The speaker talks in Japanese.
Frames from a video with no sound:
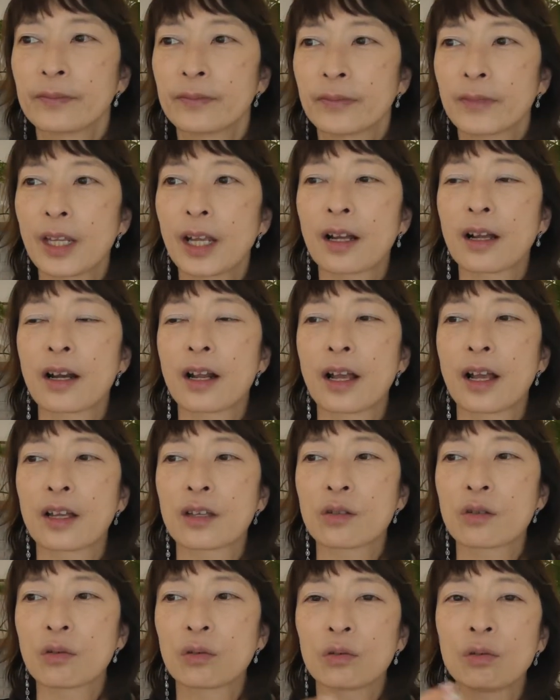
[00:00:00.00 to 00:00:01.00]
だから
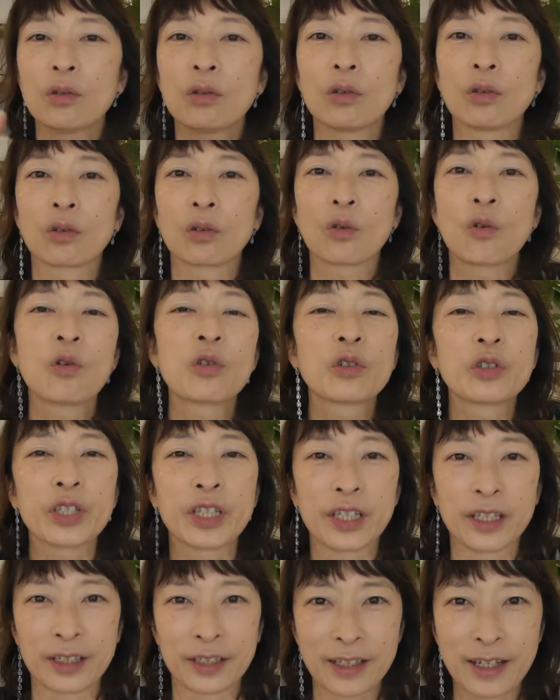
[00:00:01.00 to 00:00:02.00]
その極
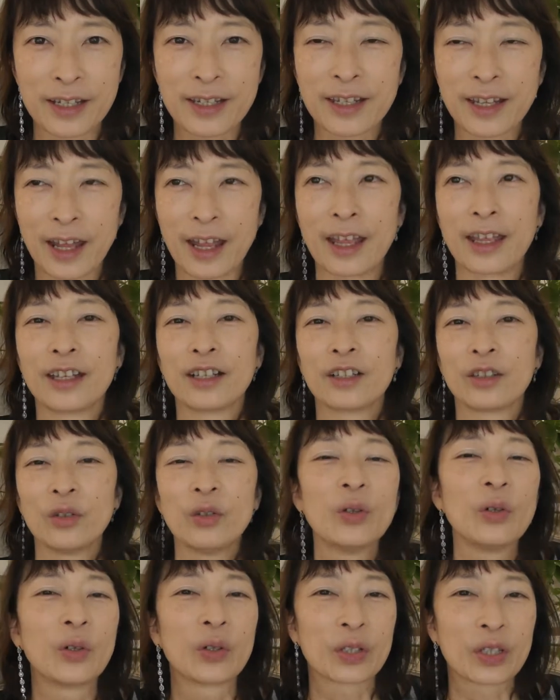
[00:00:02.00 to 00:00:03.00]
意ですね
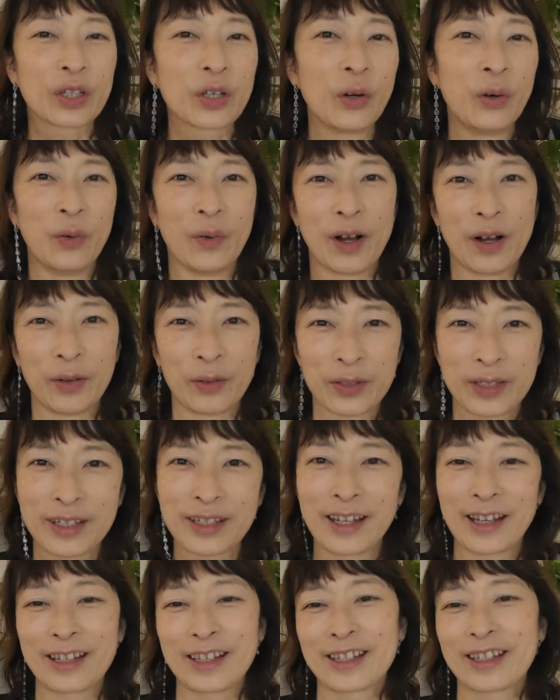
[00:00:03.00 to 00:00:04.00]
を今日はお
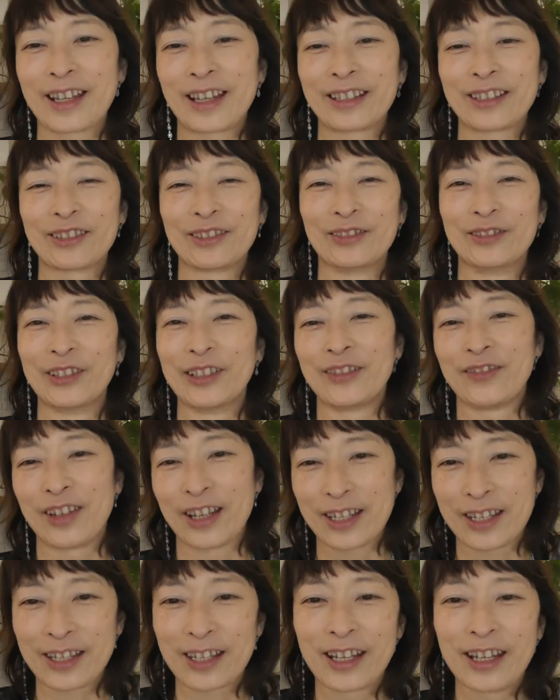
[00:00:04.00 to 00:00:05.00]
伝えしたいと思い
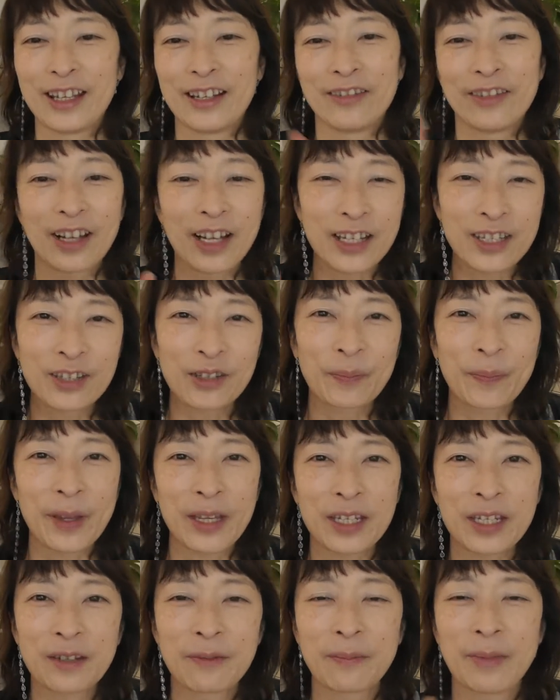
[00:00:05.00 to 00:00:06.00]
ます
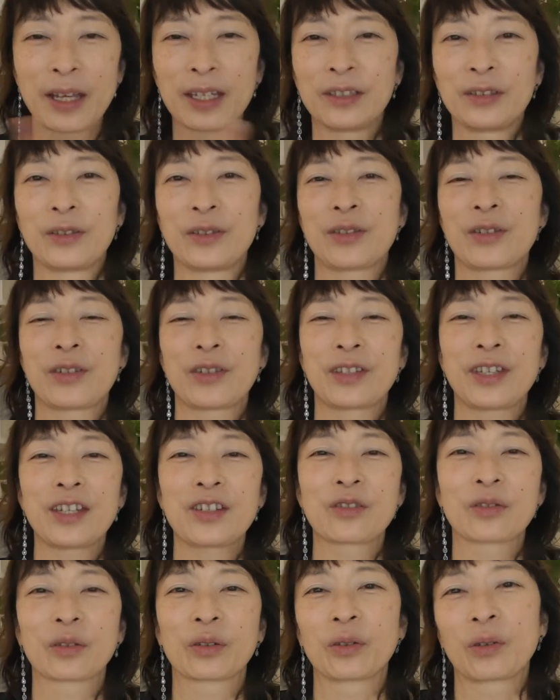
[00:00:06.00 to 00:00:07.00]
ファーストペンギンマインドについて
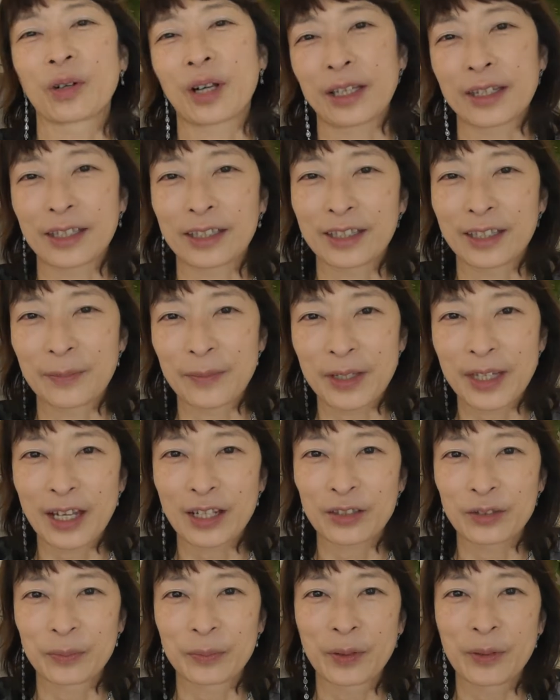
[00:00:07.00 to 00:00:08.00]
ちょっと語ってみた
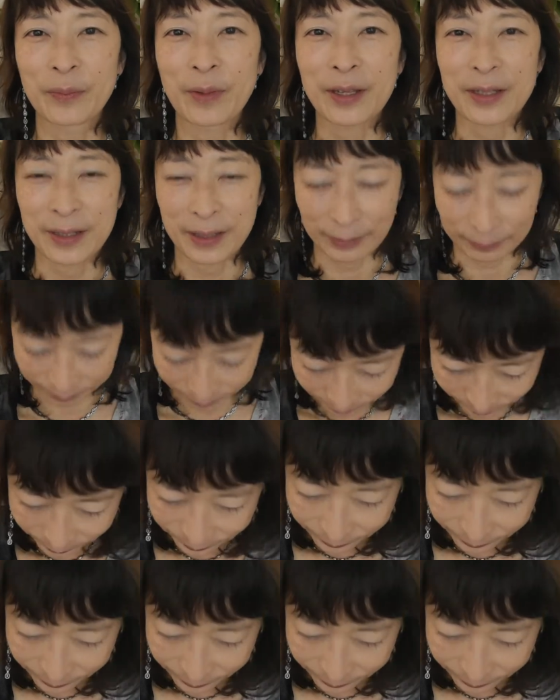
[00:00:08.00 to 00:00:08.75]
いと思います。